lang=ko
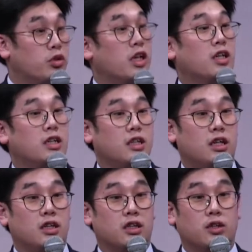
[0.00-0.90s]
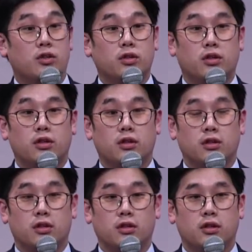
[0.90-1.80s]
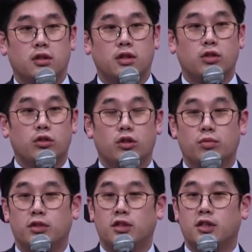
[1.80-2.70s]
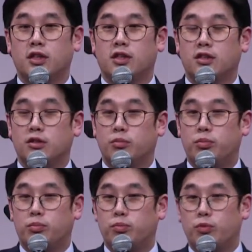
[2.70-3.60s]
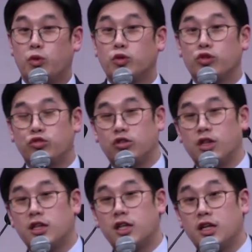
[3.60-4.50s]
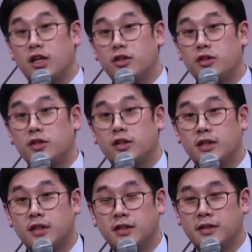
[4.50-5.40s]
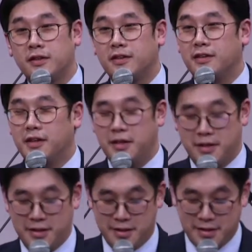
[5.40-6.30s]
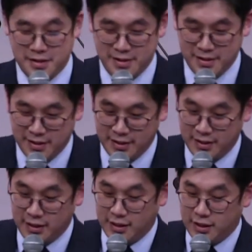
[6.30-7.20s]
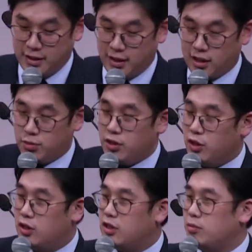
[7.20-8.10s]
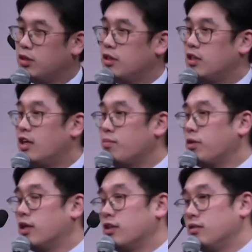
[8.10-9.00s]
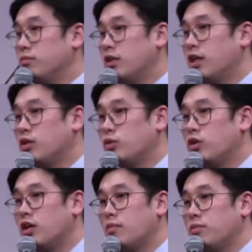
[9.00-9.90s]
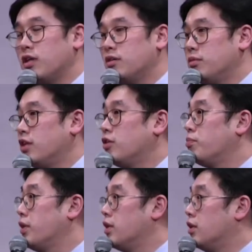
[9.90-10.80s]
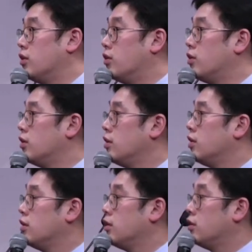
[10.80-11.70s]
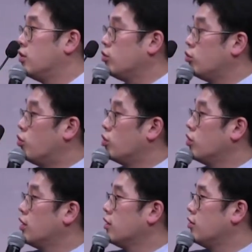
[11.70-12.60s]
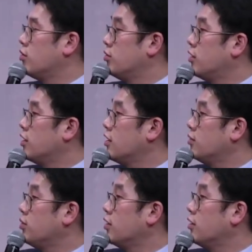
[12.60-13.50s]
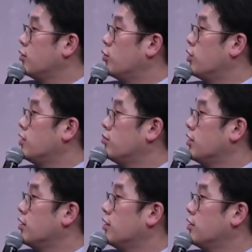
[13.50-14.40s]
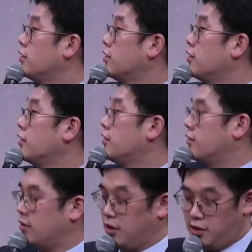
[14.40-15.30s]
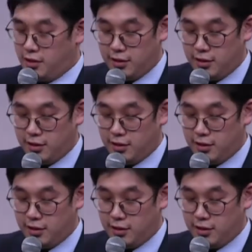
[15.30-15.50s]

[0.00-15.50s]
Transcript: 보상이 있다는 거 이거 여러분들이 생각하는 공정 중에 하나일까요? 네. 아니면 열심히 일한 만큼 내가 노력한 만큼 대접받는 거 그것도 공정하다고 여러분 생각하십니까? 동의하십니까? 네.